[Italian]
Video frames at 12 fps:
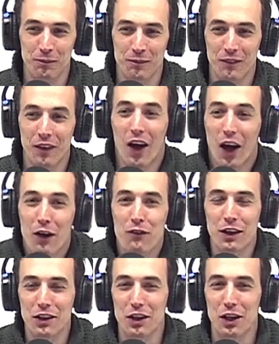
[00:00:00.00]
festa. Eh,
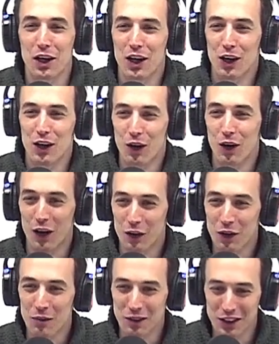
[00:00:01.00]
infatti,
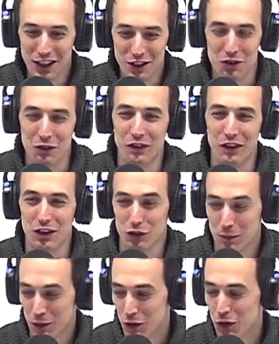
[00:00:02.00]
hanno commentato su,
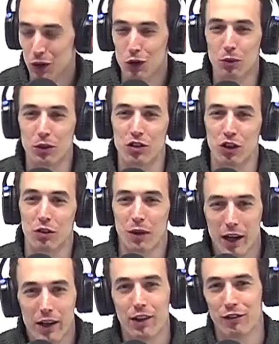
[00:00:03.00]
sempre su YouTube dicendo
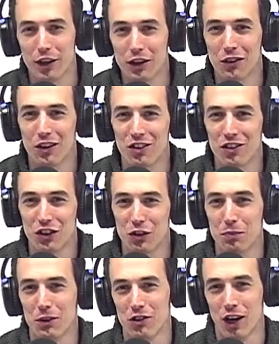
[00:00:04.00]
ma farete qualcosa di
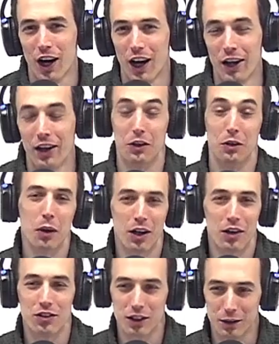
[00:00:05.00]
speciale. Eh,
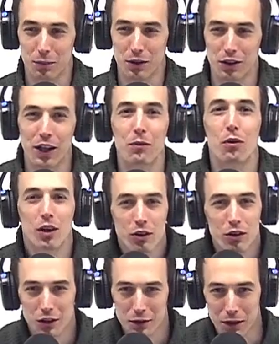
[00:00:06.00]
certo. Beh, sì, porteremo le
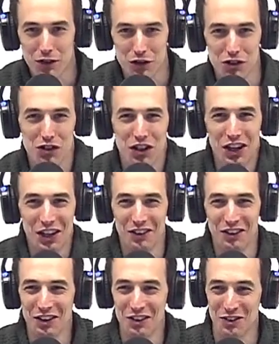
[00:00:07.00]
torte e i pasticcini,
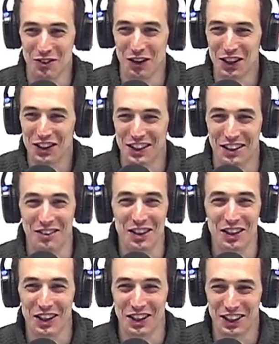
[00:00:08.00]
quindi se volete
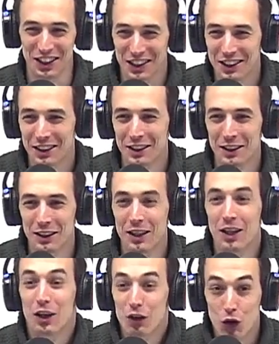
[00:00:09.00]
venire... E bombe.
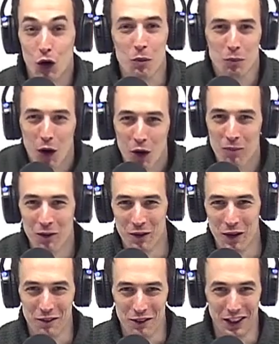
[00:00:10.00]
Solo bombe
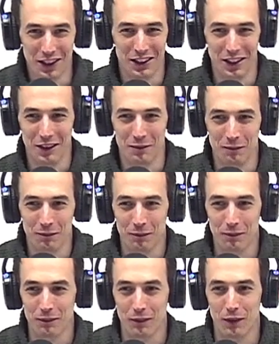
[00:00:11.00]
ovviamente. Ma, ma che non,
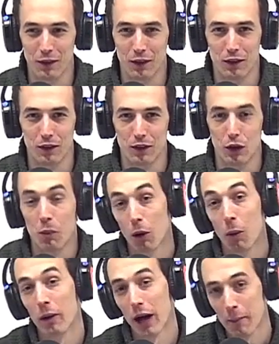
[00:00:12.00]
non bombe, Non
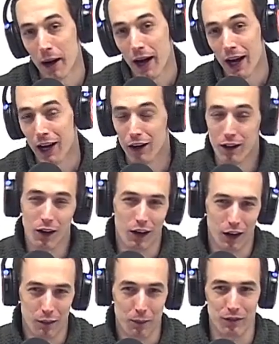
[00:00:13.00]
bombe a mano
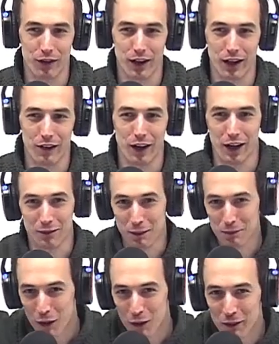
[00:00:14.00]
bombe. per fare la guerra, ma
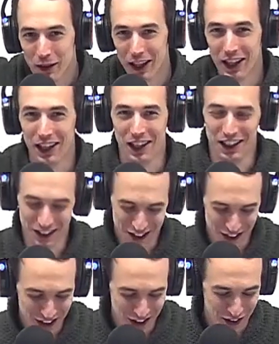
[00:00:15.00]
bombe di...
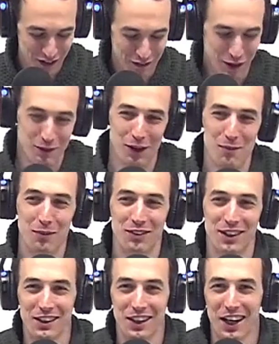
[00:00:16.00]
Ecco, faremo la
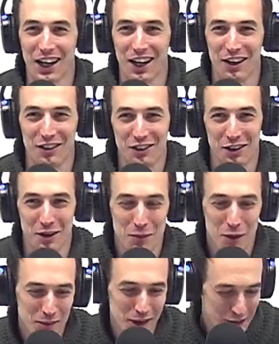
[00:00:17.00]
puntata con
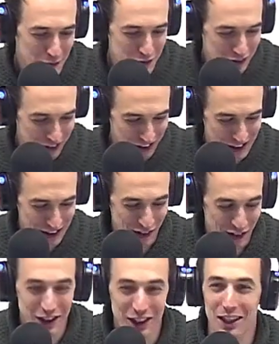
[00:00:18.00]
bombe di musica
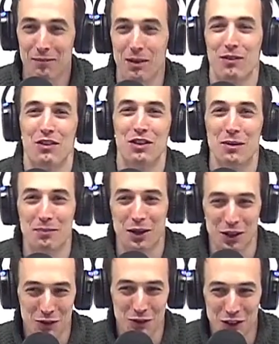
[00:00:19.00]
elettronica per far
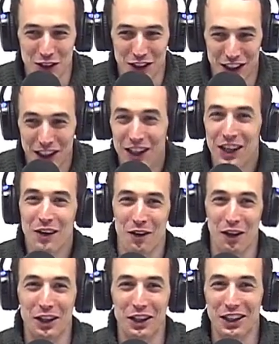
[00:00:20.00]
scappare tutti
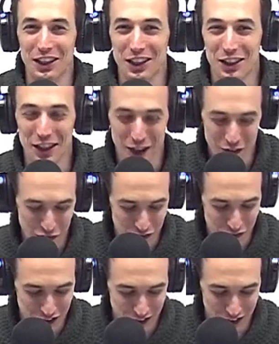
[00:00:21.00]
quelli di, di Techno
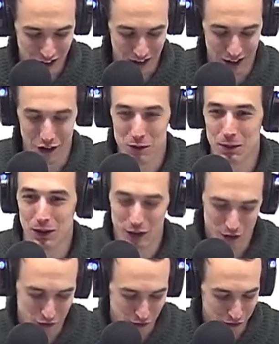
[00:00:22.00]
City che ospitano i
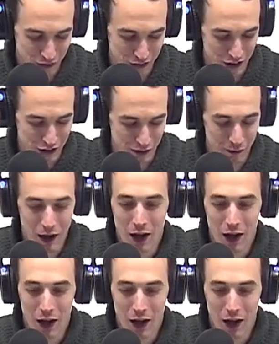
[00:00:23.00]
nostri uffici.